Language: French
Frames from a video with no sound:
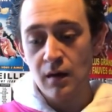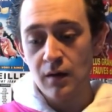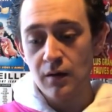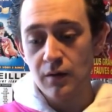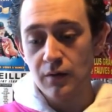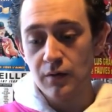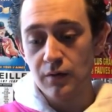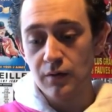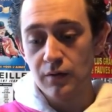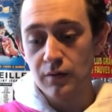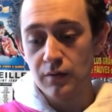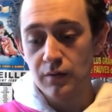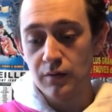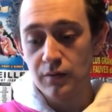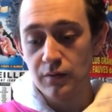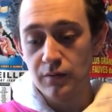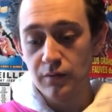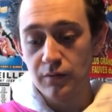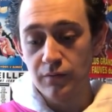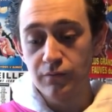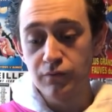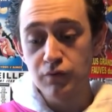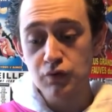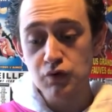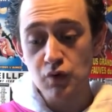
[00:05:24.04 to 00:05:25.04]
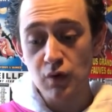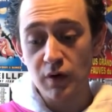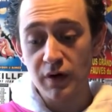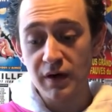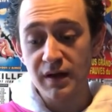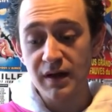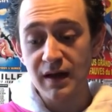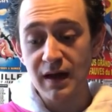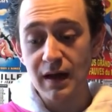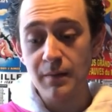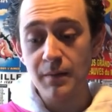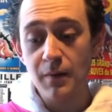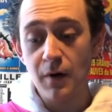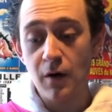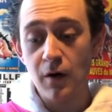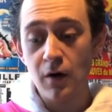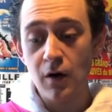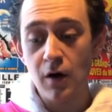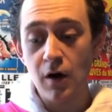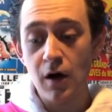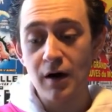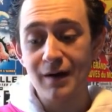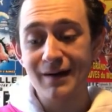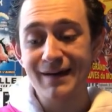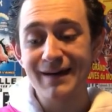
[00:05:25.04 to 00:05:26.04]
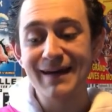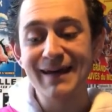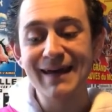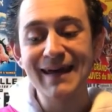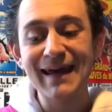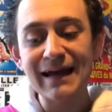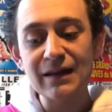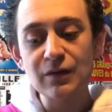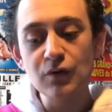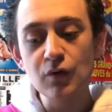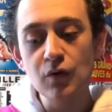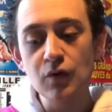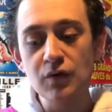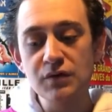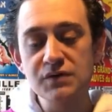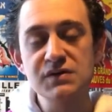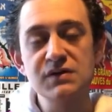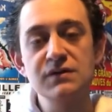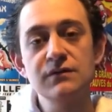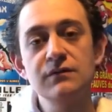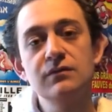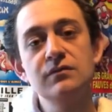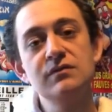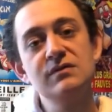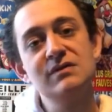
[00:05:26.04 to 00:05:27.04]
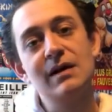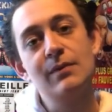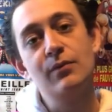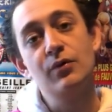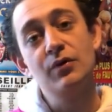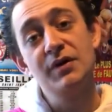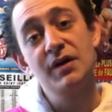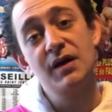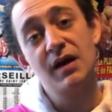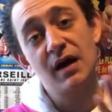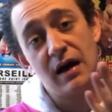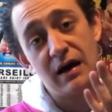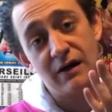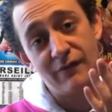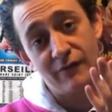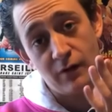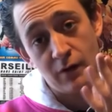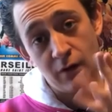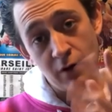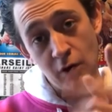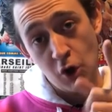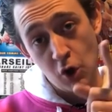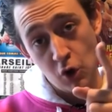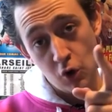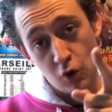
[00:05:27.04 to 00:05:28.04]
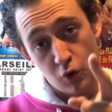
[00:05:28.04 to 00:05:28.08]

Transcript: Euh, vous aurez également un cadeau si vous vous abonnez avant